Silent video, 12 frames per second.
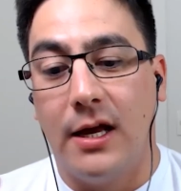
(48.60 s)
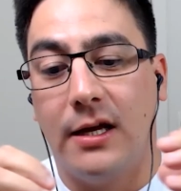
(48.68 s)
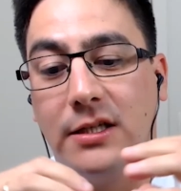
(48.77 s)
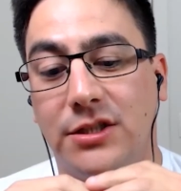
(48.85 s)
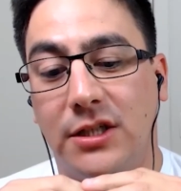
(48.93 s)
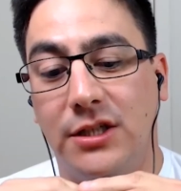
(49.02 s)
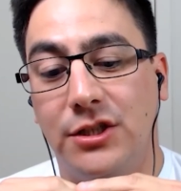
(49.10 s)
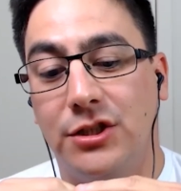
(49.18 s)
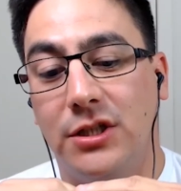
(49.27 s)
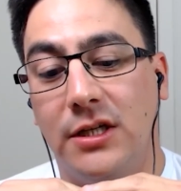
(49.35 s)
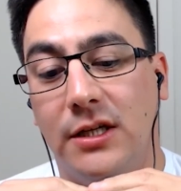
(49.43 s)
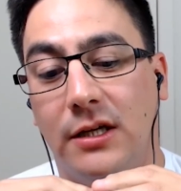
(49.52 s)
A
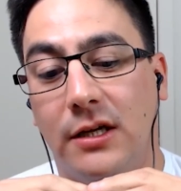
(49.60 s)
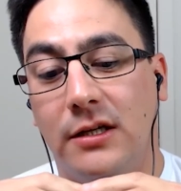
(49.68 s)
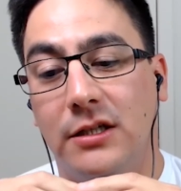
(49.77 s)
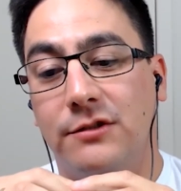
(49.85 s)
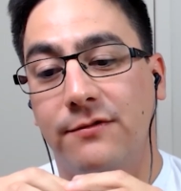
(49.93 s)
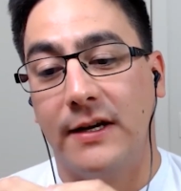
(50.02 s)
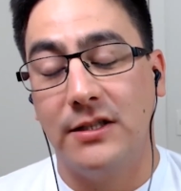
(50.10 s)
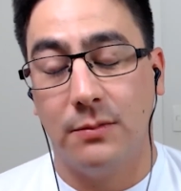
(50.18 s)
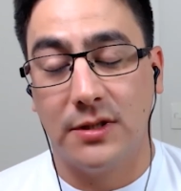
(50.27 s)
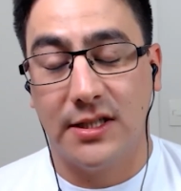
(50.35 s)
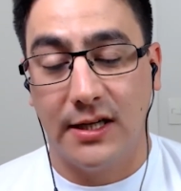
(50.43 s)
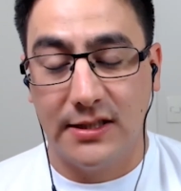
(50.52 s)
gente faz
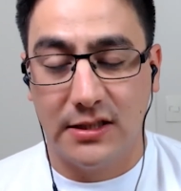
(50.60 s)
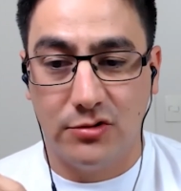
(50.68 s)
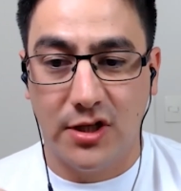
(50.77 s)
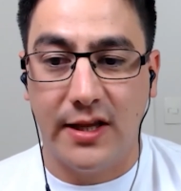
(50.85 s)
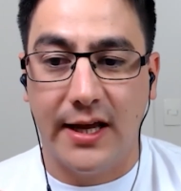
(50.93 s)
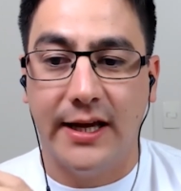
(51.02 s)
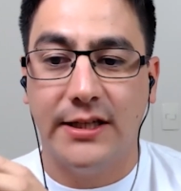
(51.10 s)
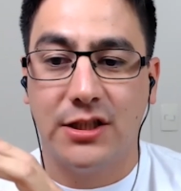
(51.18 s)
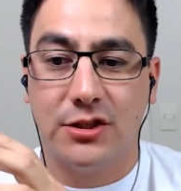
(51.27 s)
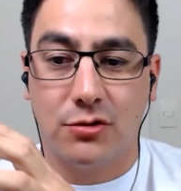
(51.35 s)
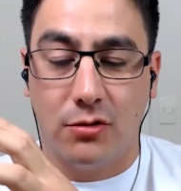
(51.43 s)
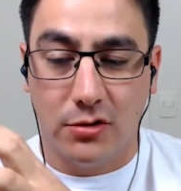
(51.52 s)
uma seleção
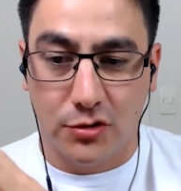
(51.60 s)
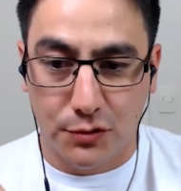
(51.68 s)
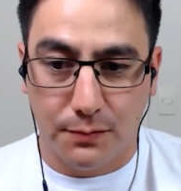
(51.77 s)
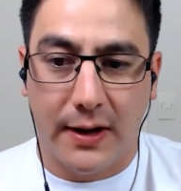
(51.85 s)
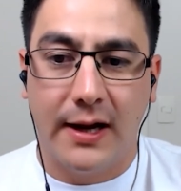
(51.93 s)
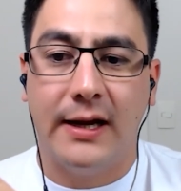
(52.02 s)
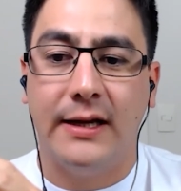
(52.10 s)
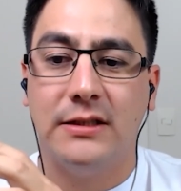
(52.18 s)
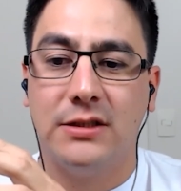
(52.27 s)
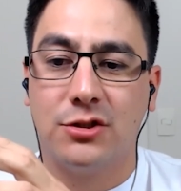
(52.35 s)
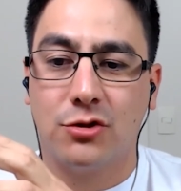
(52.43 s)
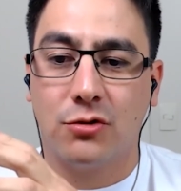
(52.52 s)
genética, escolhe os
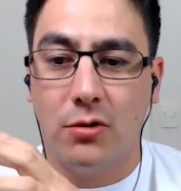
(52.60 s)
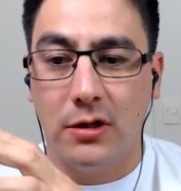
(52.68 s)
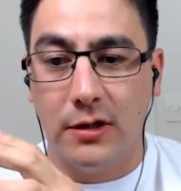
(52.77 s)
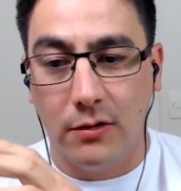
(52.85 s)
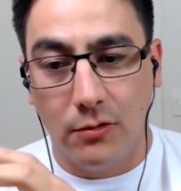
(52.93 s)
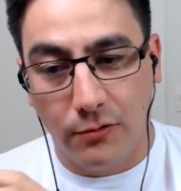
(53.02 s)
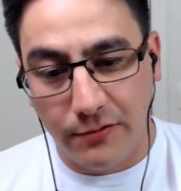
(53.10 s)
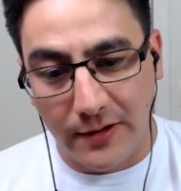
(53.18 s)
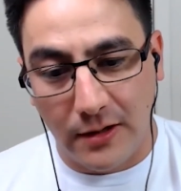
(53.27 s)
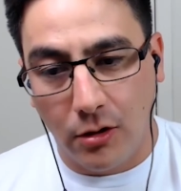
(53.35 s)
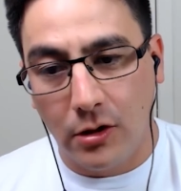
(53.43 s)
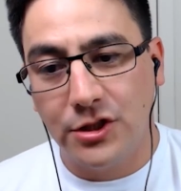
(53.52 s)
pais, escolhe o
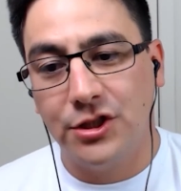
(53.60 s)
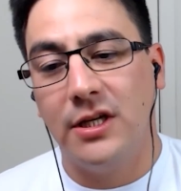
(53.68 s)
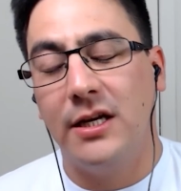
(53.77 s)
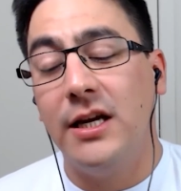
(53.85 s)
filhote na